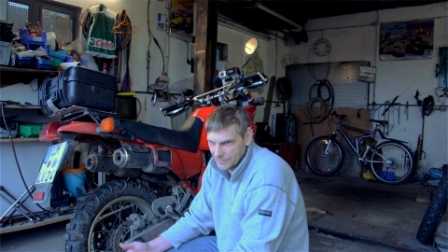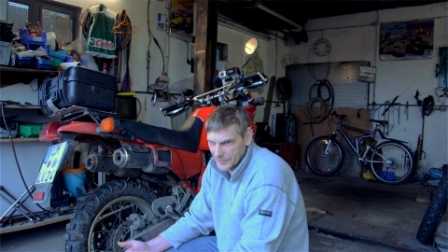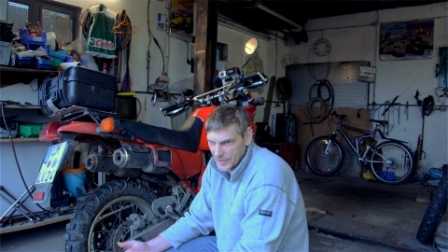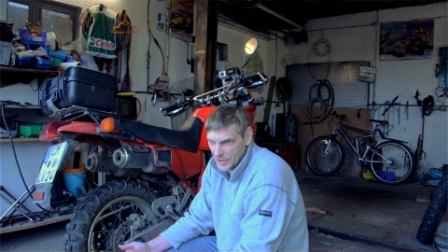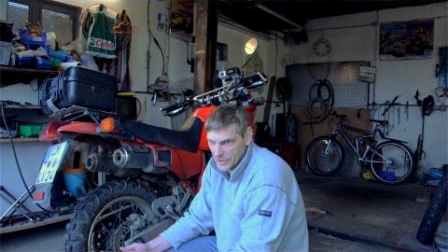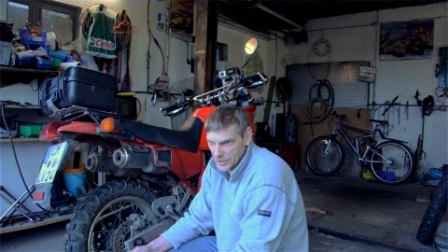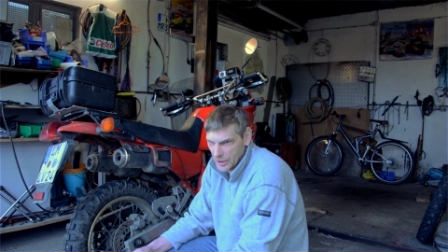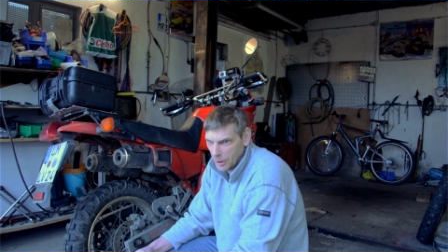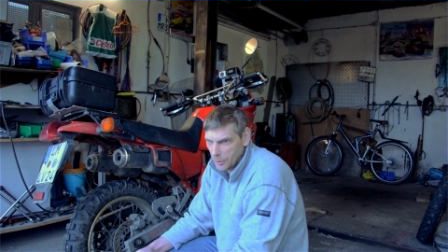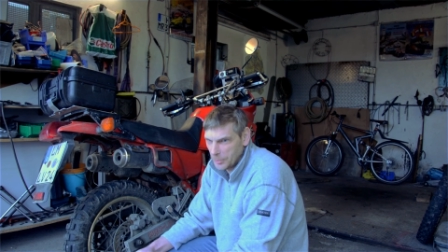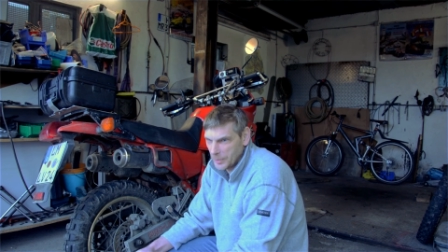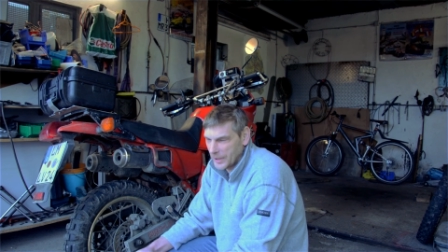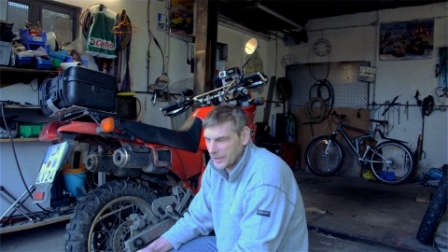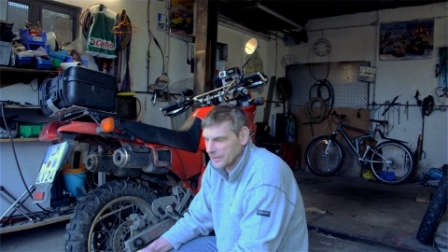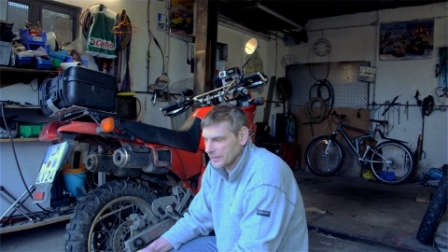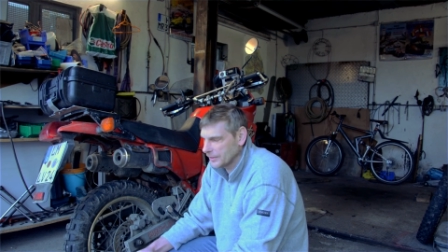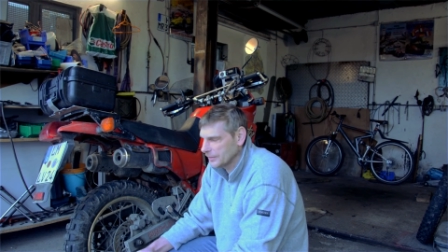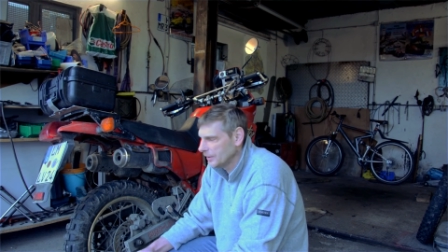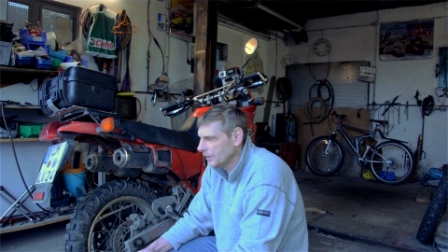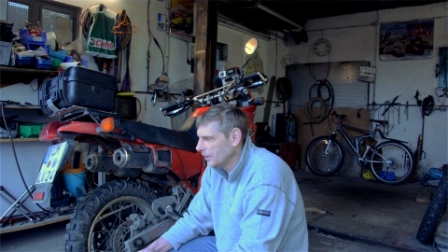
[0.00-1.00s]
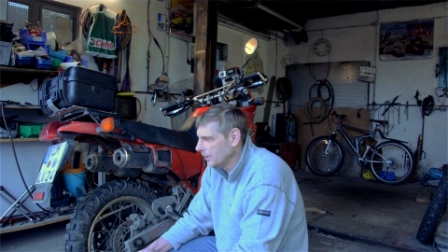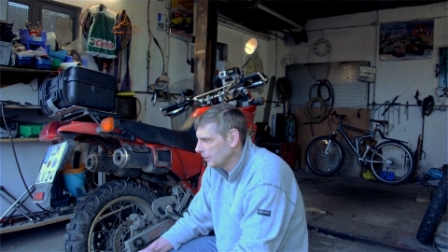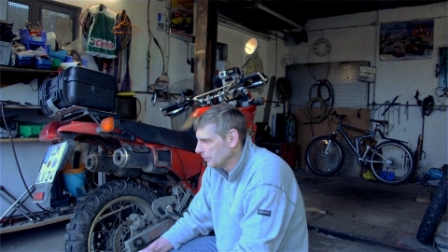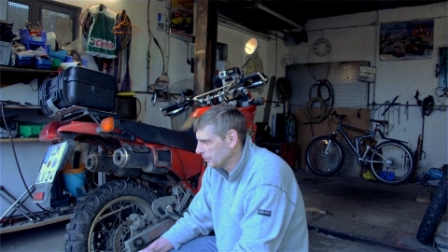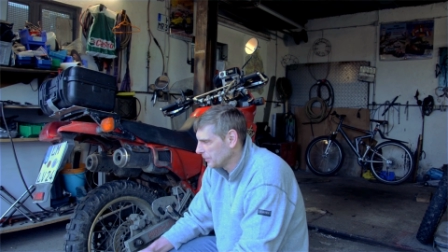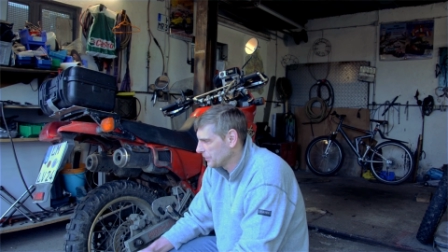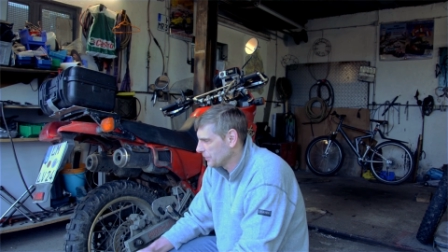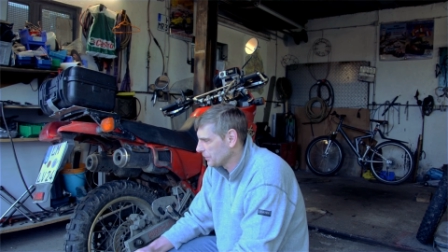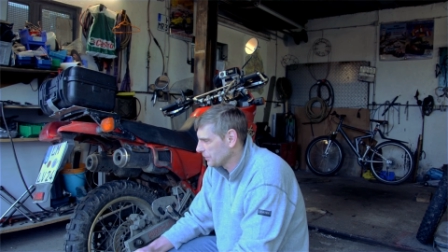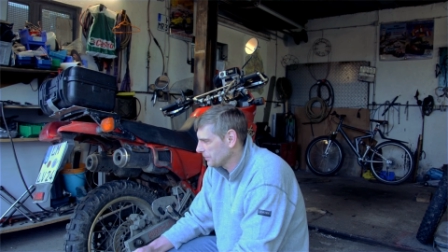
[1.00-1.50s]
der Schlauch platt, ne?
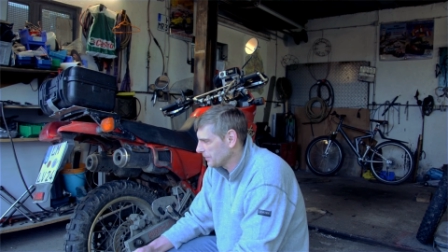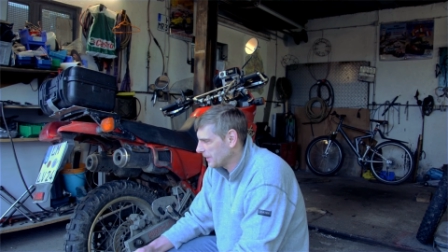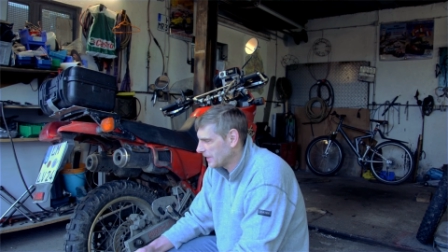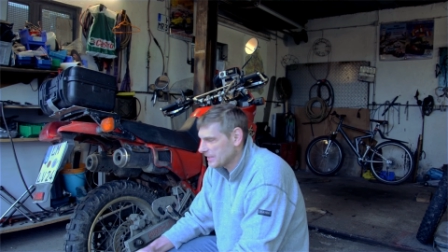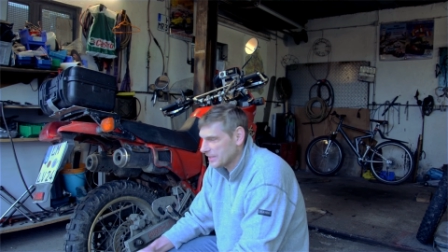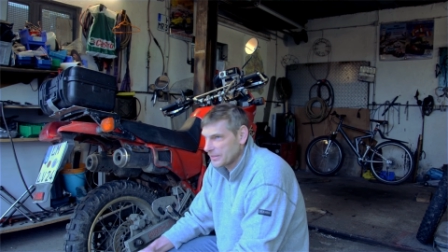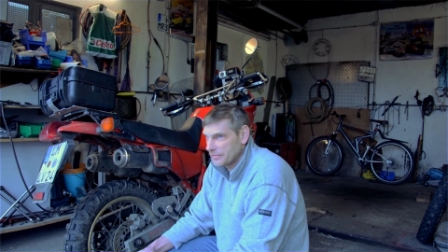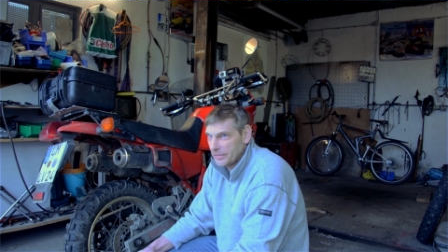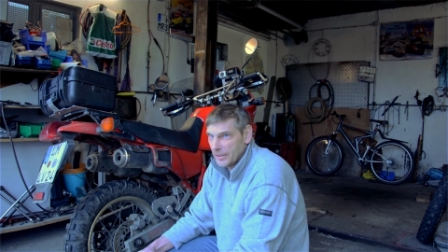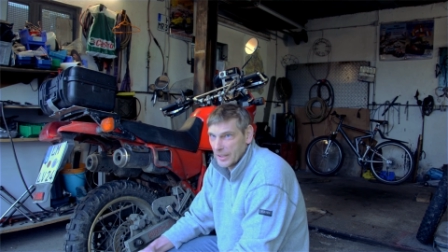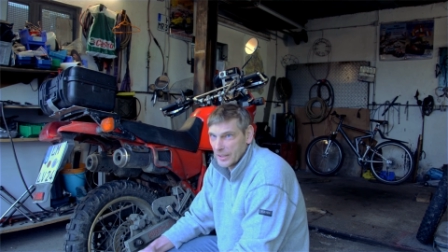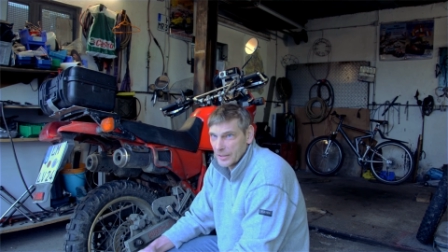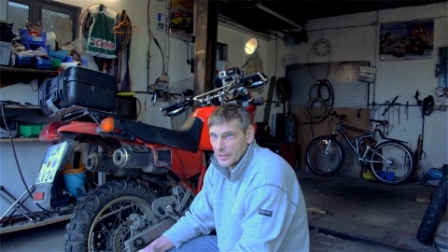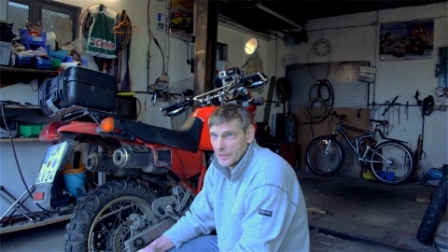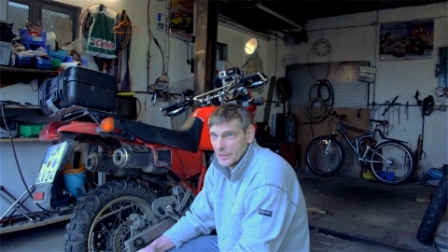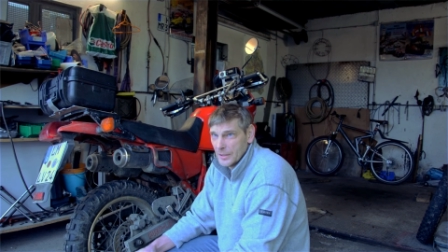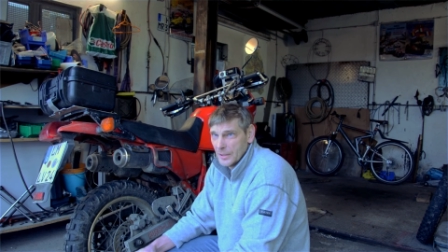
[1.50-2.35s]
beziehungsweise die Felge.